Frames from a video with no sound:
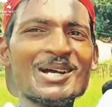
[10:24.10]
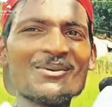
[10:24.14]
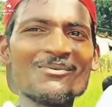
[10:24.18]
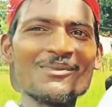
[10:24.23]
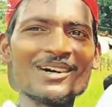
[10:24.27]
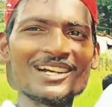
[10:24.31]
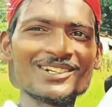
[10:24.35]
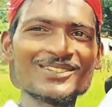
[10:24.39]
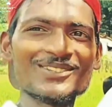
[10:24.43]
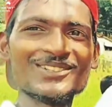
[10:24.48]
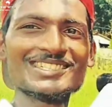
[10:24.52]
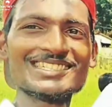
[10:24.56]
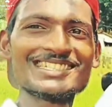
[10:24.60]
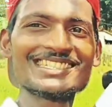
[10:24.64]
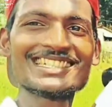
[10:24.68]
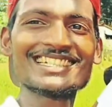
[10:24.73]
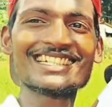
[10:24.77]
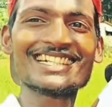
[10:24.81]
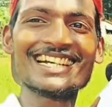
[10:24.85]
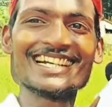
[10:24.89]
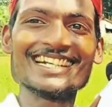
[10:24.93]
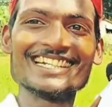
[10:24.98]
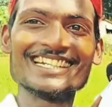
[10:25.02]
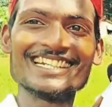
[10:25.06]
మనకు వచ్చి
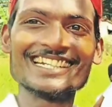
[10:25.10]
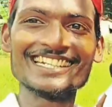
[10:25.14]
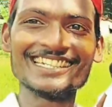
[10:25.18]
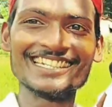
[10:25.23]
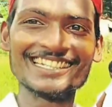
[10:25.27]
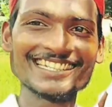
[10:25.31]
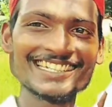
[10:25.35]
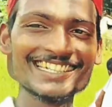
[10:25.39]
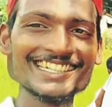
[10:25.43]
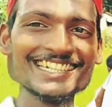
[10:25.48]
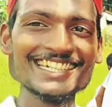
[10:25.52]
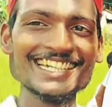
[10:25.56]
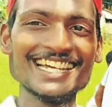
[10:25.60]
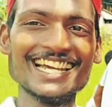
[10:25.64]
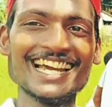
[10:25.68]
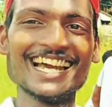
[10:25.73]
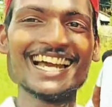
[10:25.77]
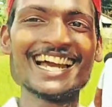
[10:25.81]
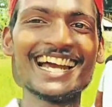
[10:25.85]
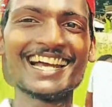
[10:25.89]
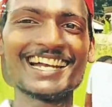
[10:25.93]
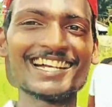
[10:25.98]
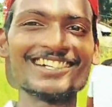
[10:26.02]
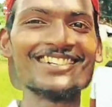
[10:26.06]
రాని హిందీ
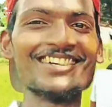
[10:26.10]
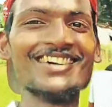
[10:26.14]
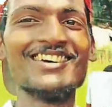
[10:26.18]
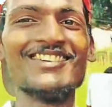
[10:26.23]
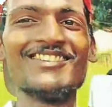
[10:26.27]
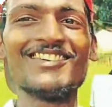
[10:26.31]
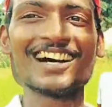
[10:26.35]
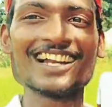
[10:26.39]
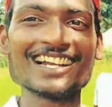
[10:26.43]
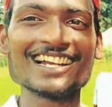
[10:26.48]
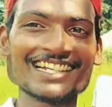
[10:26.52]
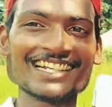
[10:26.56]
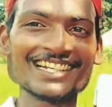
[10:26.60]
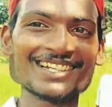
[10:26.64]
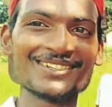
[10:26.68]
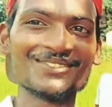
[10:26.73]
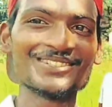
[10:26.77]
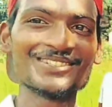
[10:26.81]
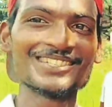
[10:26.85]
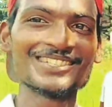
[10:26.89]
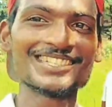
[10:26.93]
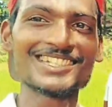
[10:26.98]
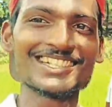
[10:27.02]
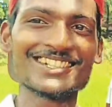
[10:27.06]
అండ్ వాళ్ళకేమో
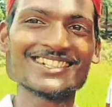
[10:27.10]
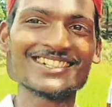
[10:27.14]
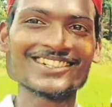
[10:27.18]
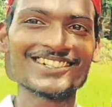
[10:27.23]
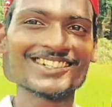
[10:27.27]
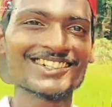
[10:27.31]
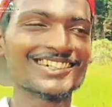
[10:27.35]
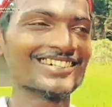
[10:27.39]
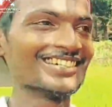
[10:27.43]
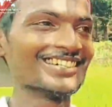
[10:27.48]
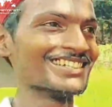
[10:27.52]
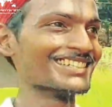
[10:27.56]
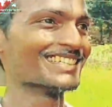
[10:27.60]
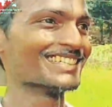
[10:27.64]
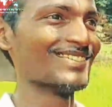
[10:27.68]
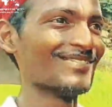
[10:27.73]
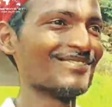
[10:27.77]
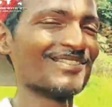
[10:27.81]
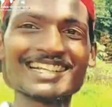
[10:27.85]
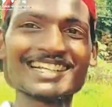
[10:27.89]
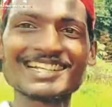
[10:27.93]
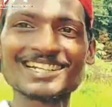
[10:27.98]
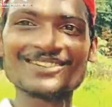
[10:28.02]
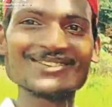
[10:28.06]
తెలుగు రాదు
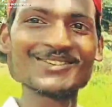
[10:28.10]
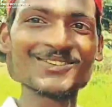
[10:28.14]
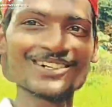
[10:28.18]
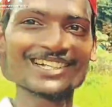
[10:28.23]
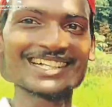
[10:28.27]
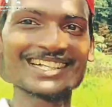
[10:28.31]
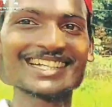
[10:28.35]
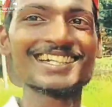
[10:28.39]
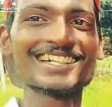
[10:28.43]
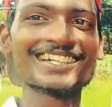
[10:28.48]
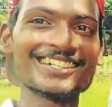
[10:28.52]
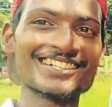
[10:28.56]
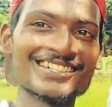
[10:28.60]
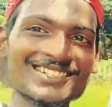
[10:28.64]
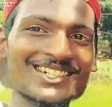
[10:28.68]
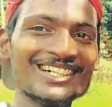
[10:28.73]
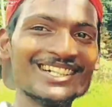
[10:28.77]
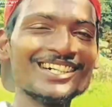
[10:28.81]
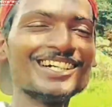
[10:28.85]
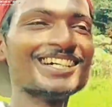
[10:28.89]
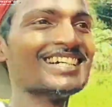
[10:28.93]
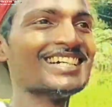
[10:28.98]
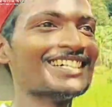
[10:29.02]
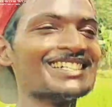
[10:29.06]
మనకేమో ఒడియా రాదు
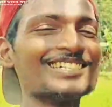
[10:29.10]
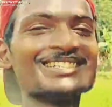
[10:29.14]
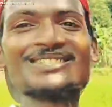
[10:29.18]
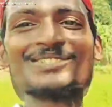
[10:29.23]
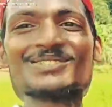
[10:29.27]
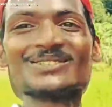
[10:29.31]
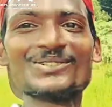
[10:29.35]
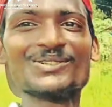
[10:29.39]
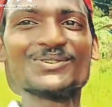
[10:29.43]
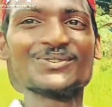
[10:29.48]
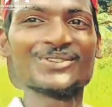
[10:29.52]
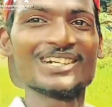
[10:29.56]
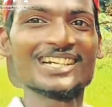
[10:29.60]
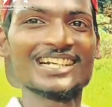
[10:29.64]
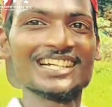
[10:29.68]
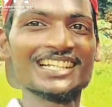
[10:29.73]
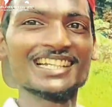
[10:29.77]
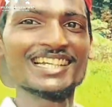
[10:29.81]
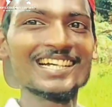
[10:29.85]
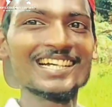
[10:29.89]
సూపర్ కదా